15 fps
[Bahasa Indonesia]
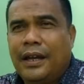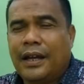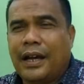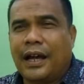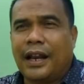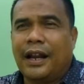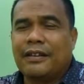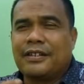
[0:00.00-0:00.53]

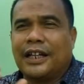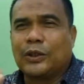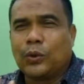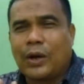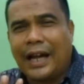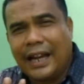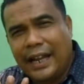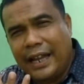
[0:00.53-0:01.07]
Karena satu
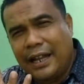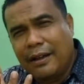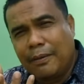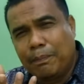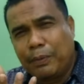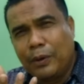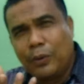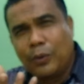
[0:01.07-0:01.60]

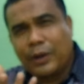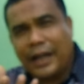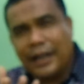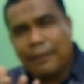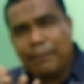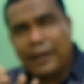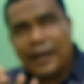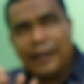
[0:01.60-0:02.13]
kaleng peluru
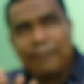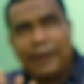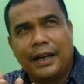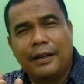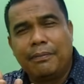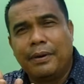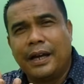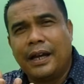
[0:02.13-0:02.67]
kaliber
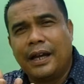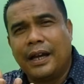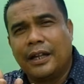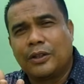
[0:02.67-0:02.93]
55